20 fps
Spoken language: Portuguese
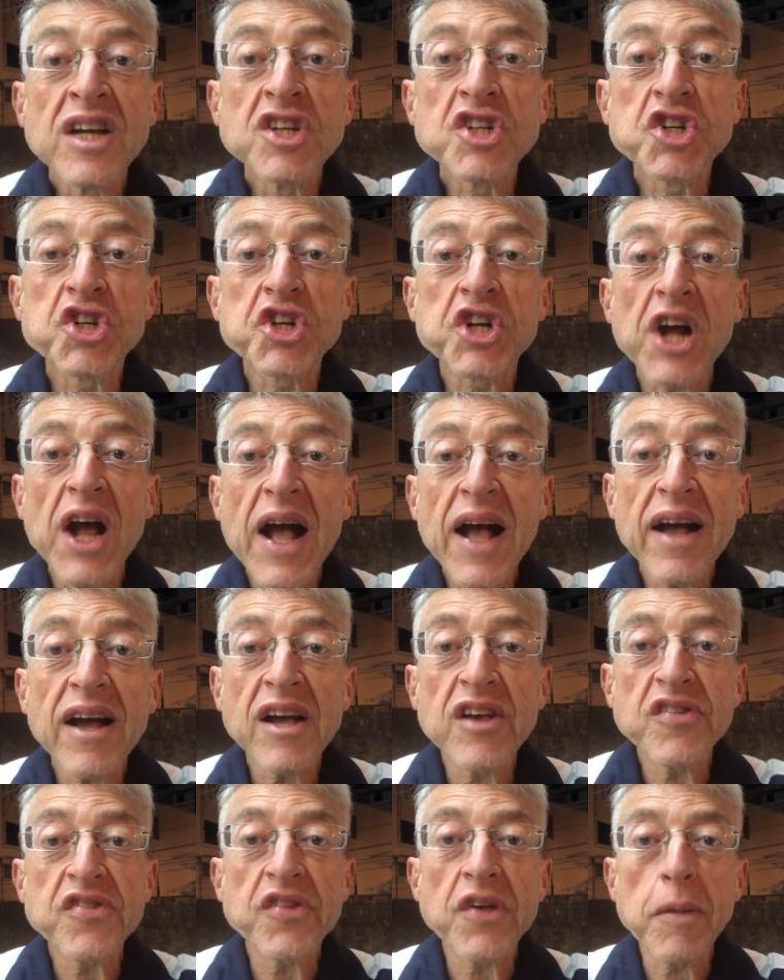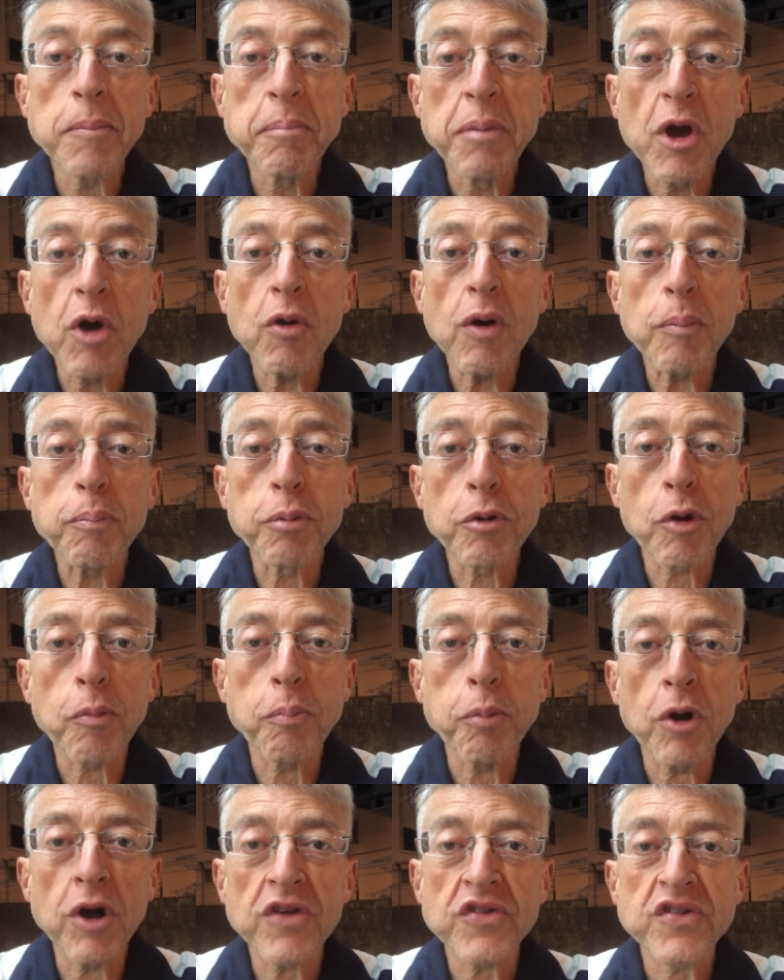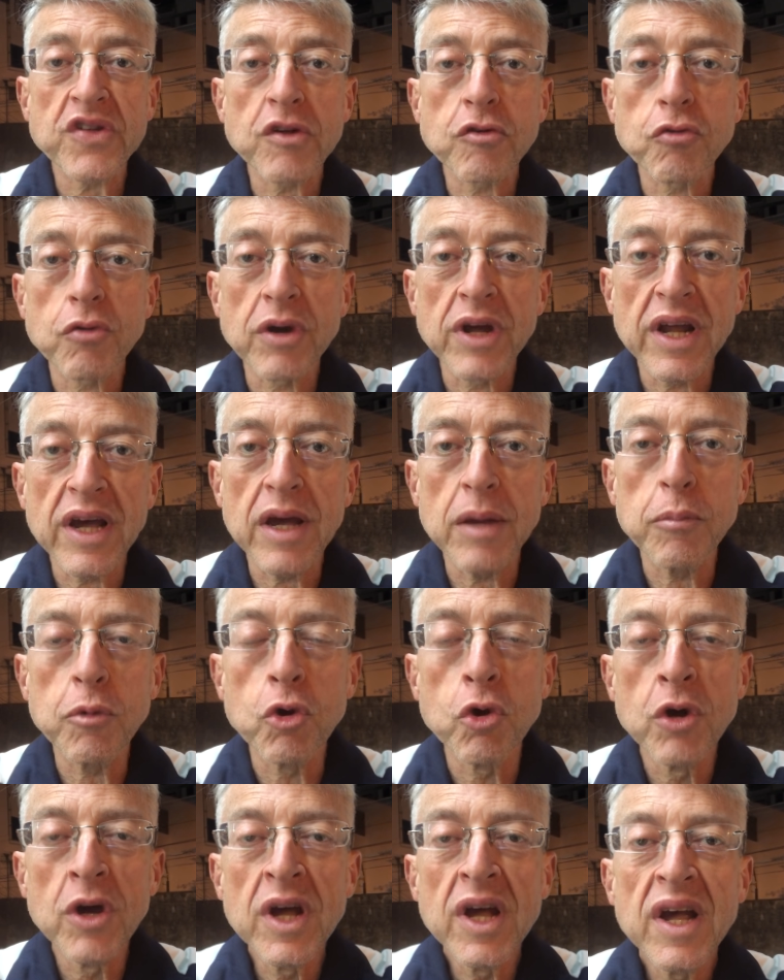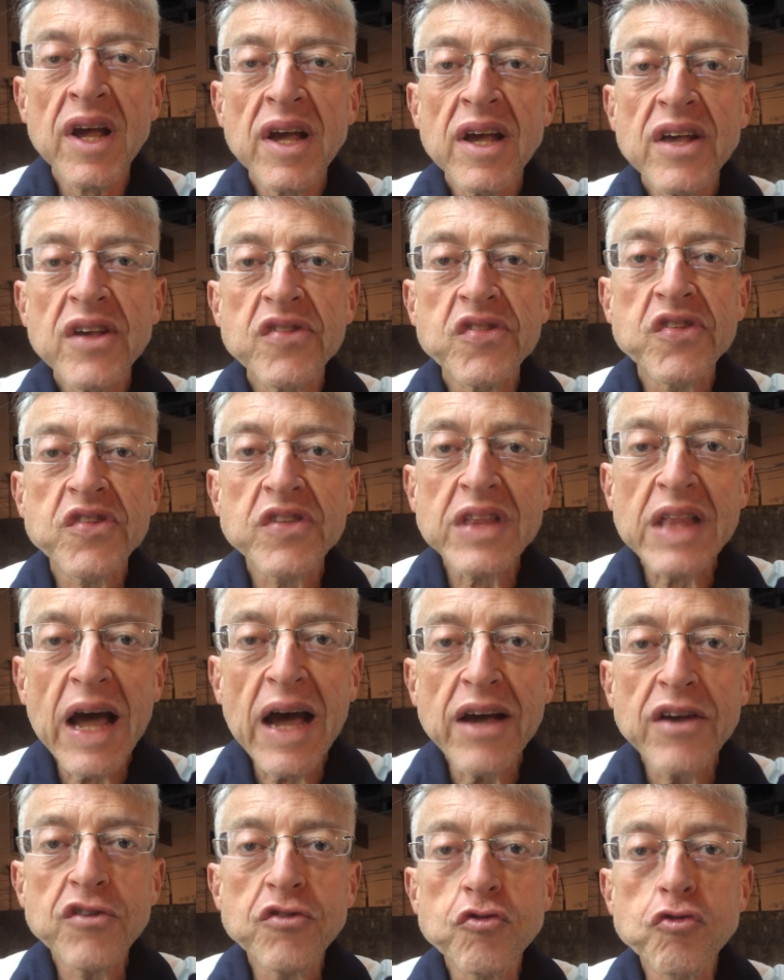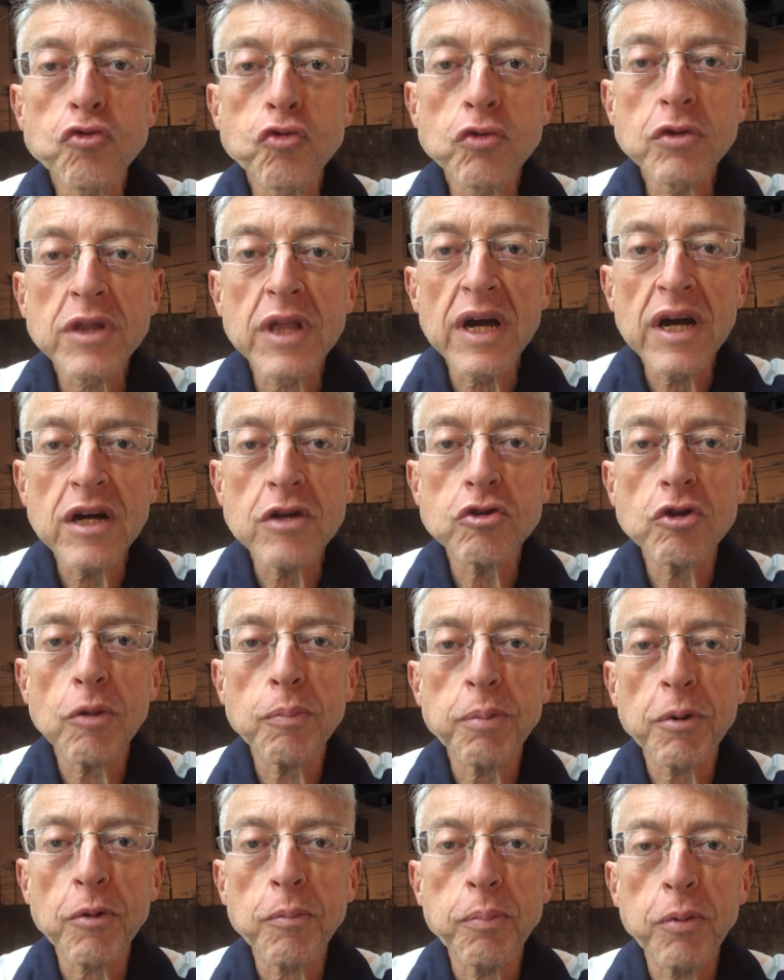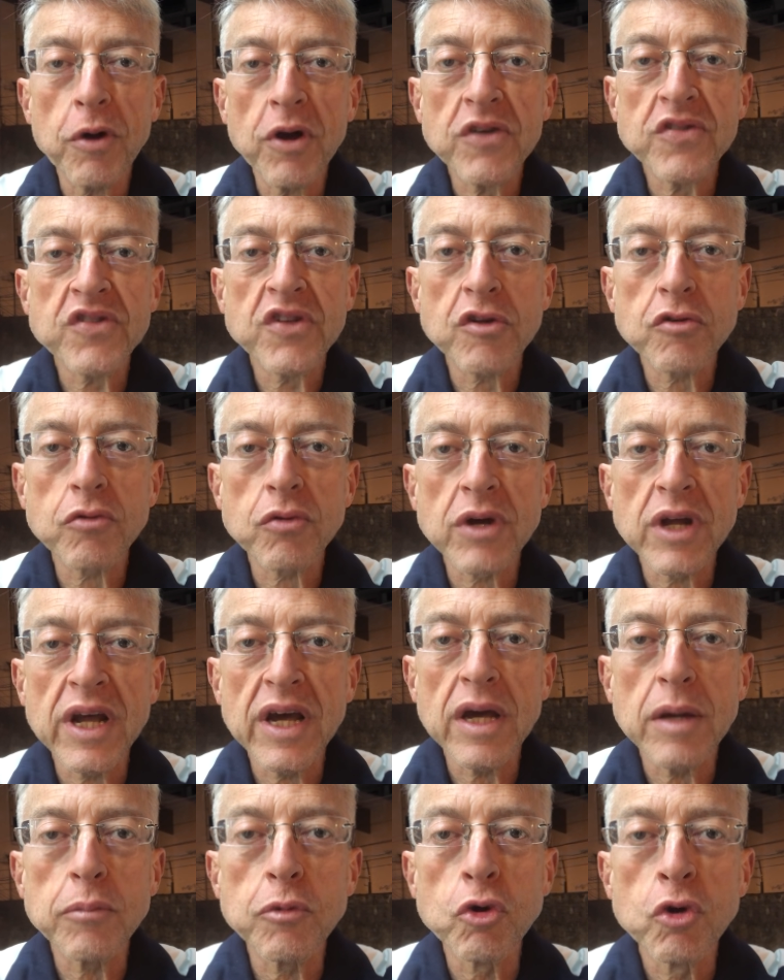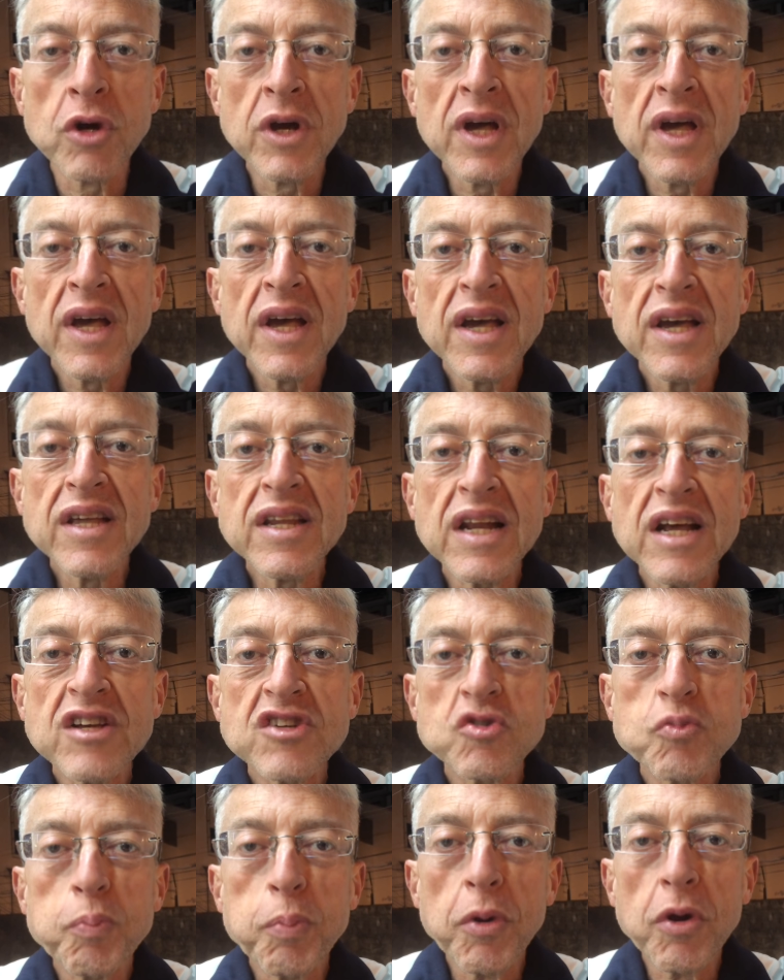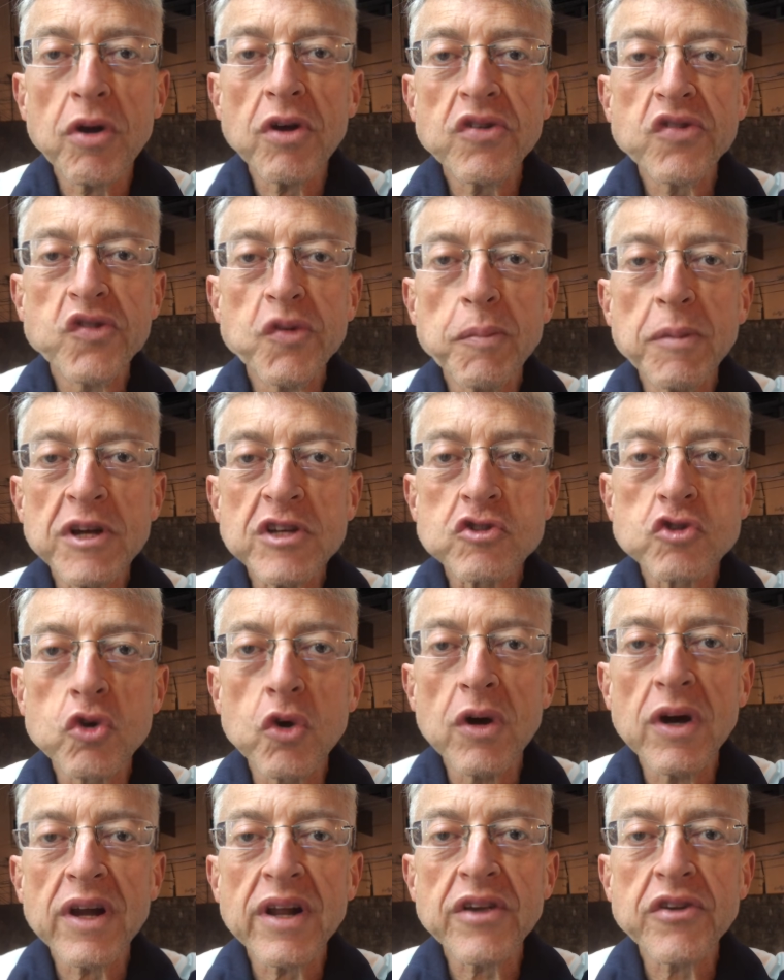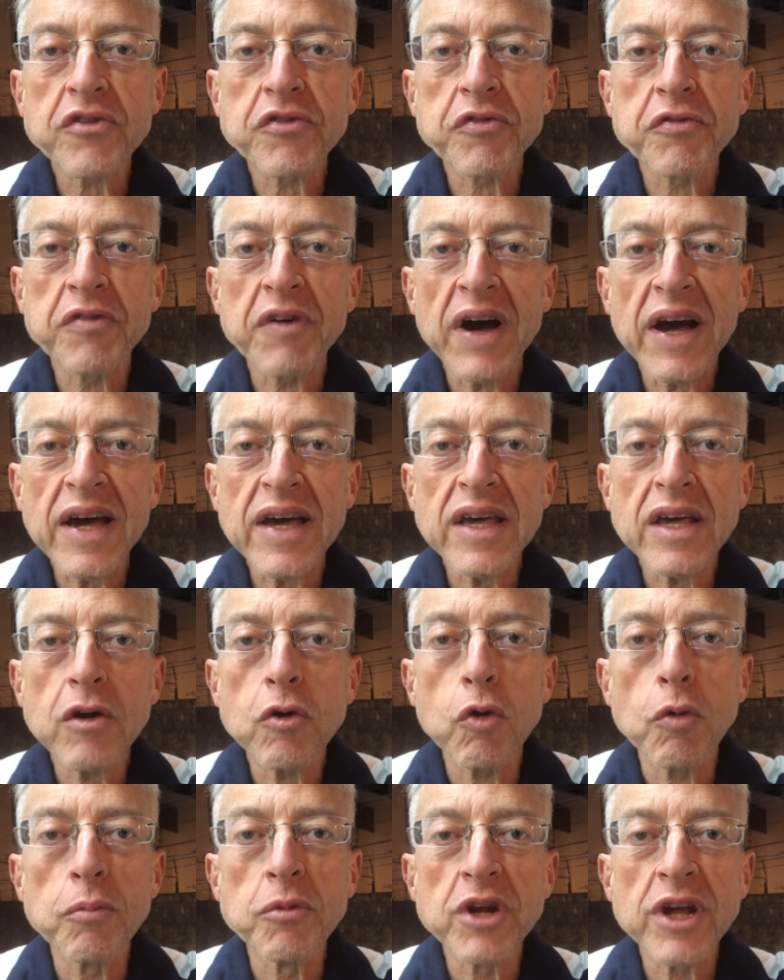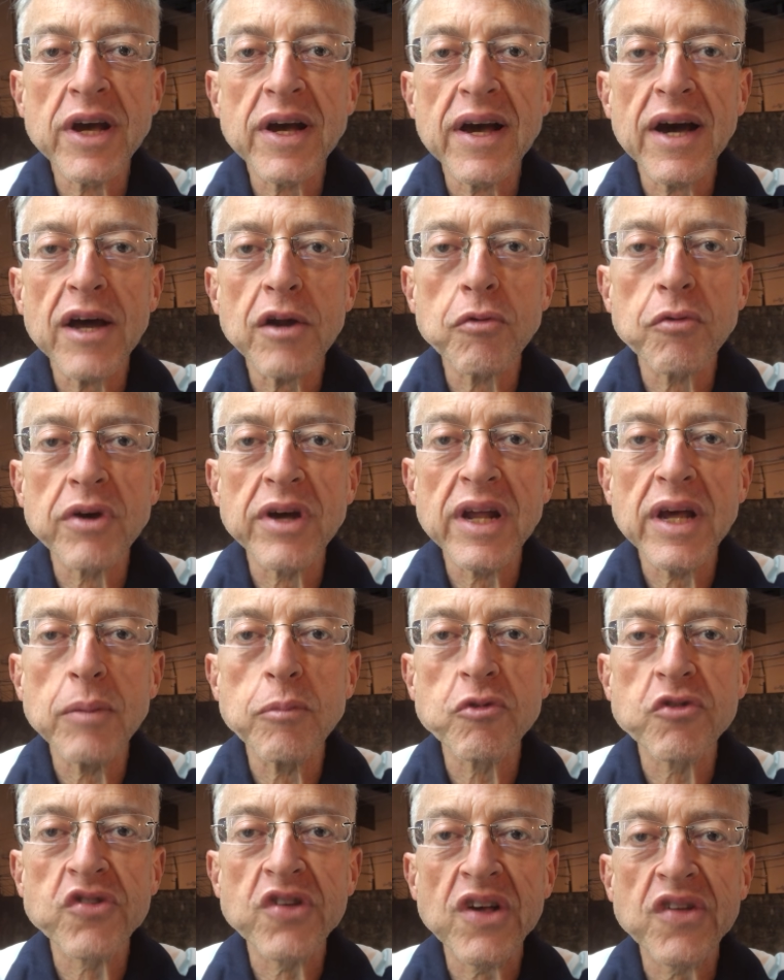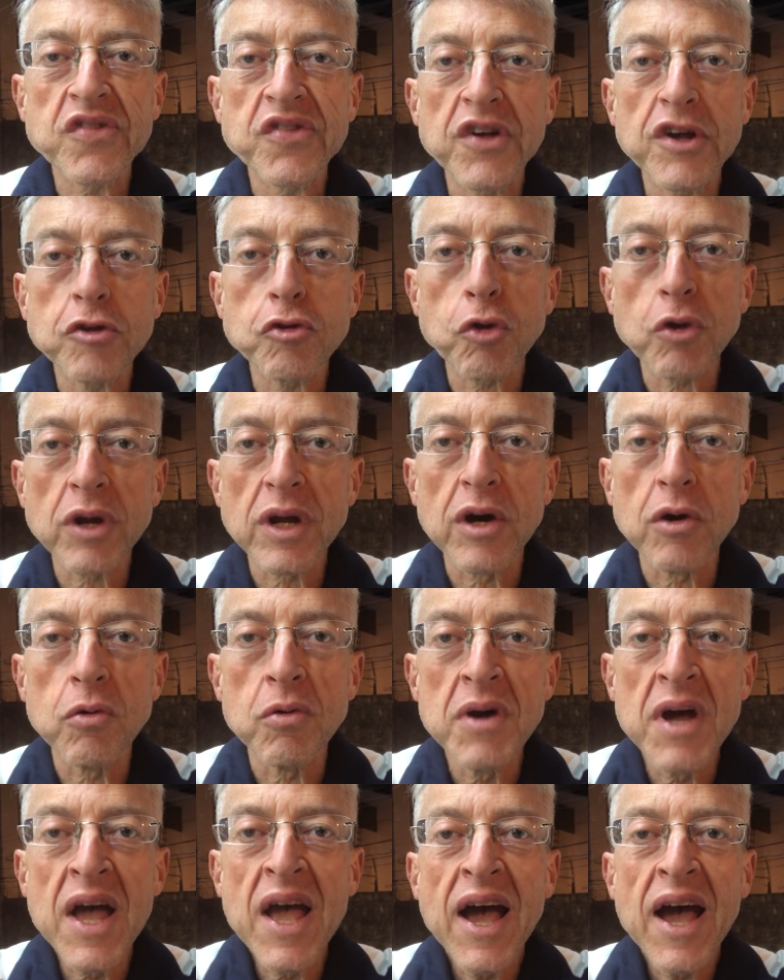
já recebeu a proposta do Grêmio está estudando a proposta do Grêmio e nas próximas horas vai comunicar o Grêmio se aceita ou não.